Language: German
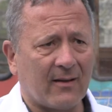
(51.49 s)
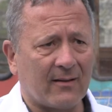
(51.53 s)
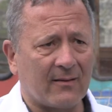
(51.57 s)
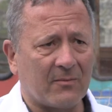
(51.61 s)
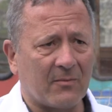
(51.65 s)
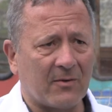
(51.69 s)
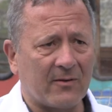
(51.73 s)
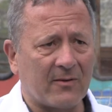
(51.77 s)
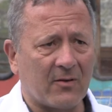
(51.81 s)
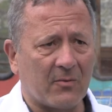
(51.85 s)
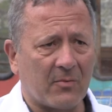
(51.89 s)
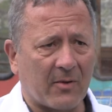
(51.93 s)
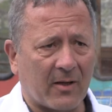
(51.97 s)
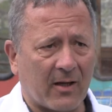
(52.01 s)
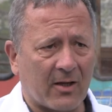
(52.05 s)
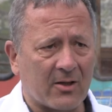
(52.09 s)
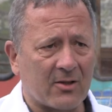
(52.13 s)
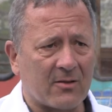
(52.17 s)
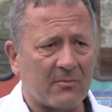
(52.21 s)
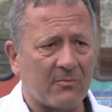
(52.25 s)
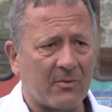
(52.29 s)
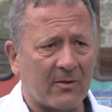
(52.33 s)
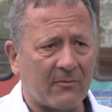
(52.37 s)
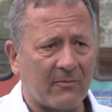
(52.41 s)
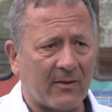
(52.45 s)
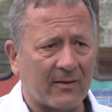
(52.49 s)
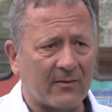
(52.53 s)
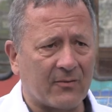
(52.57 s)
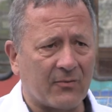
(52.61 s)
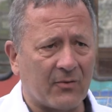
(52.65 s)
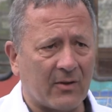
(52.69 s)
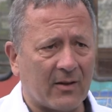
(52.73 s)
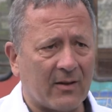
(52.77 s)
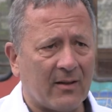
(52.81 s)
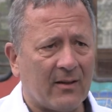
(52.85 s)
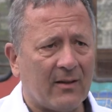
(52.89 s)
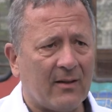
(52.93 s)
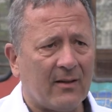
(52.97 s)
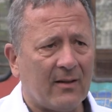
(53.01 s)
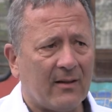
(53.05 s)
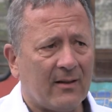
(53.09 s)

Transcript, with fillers: Also man ist ja überrascht, mit was für